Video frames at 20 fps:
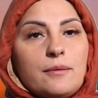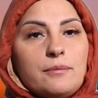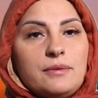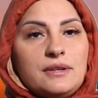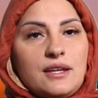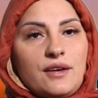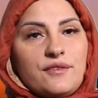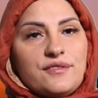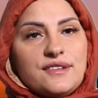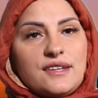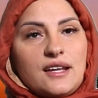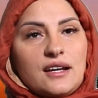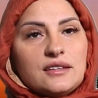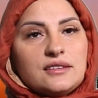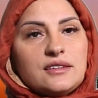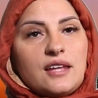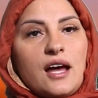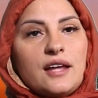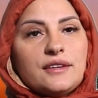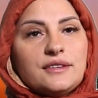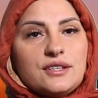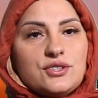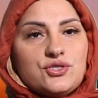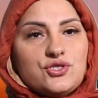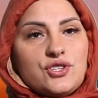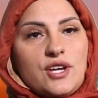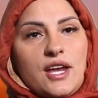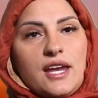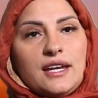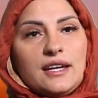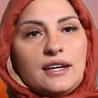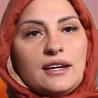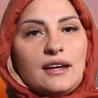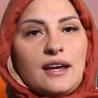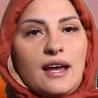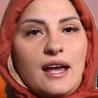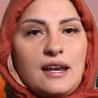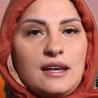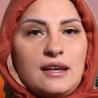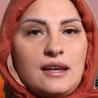بنفسك تعطي الشيخ
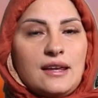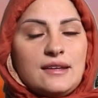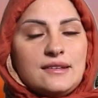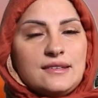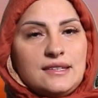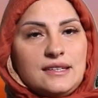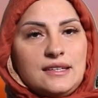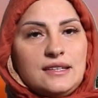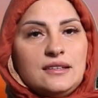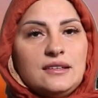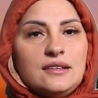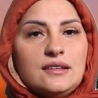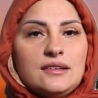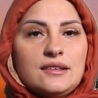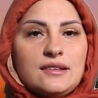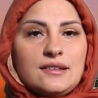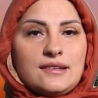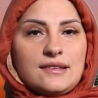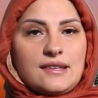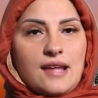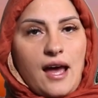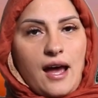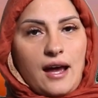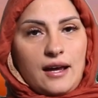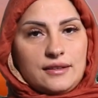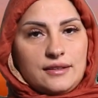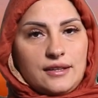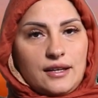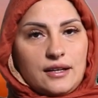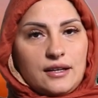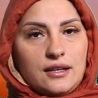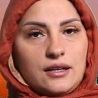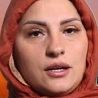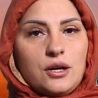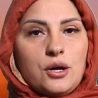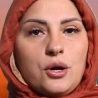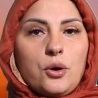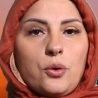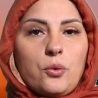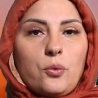الذي ساعدك
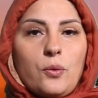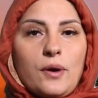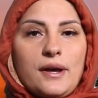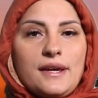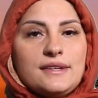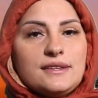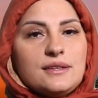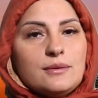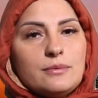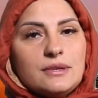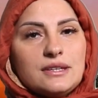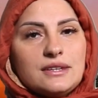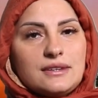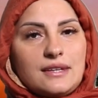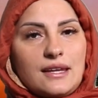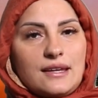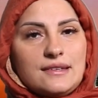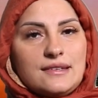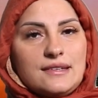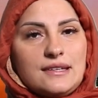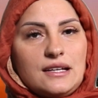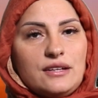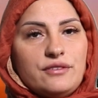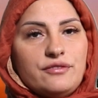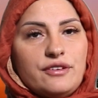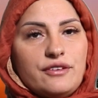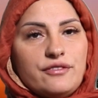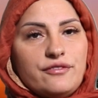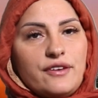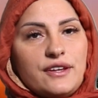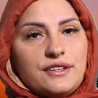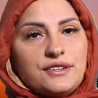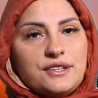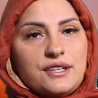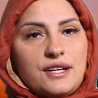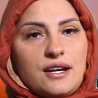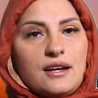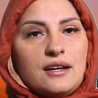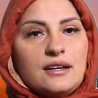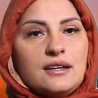ويتم التنزيل في
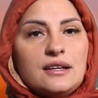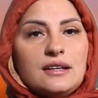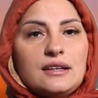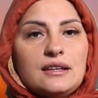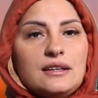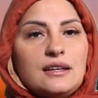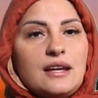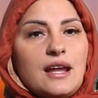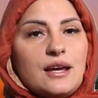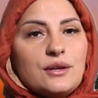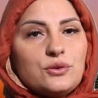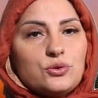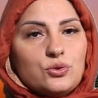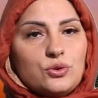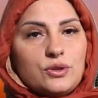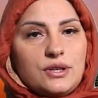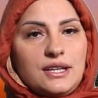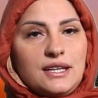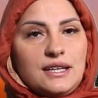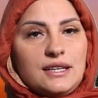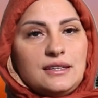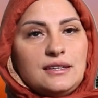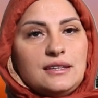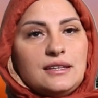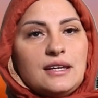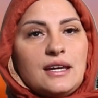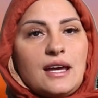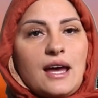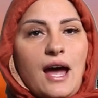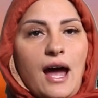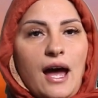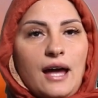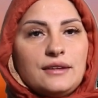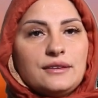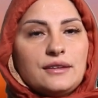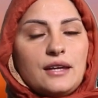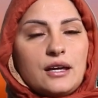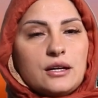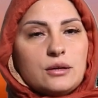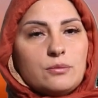فترة لا تريد
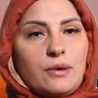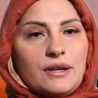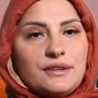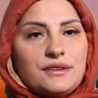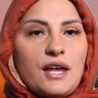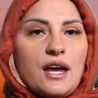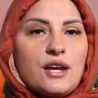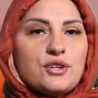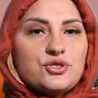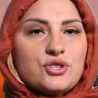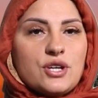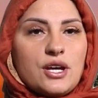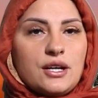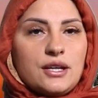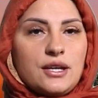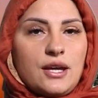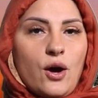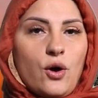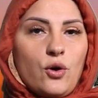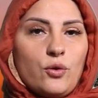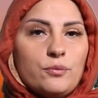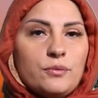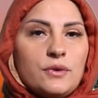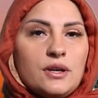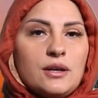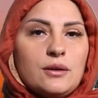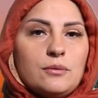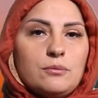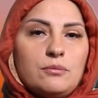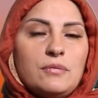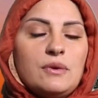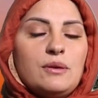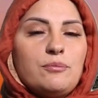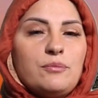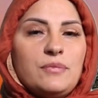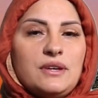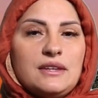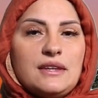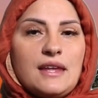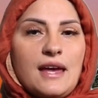عن 14 يوم
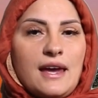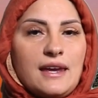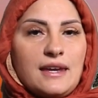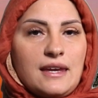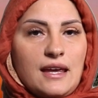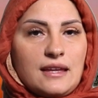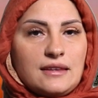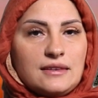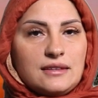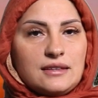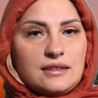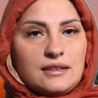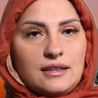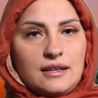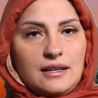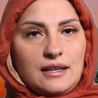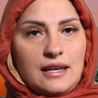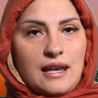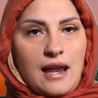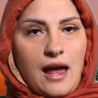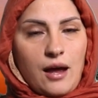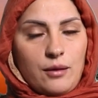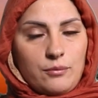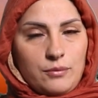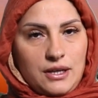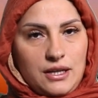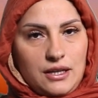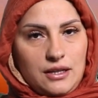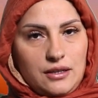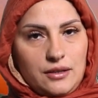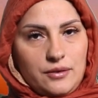من بداية العمل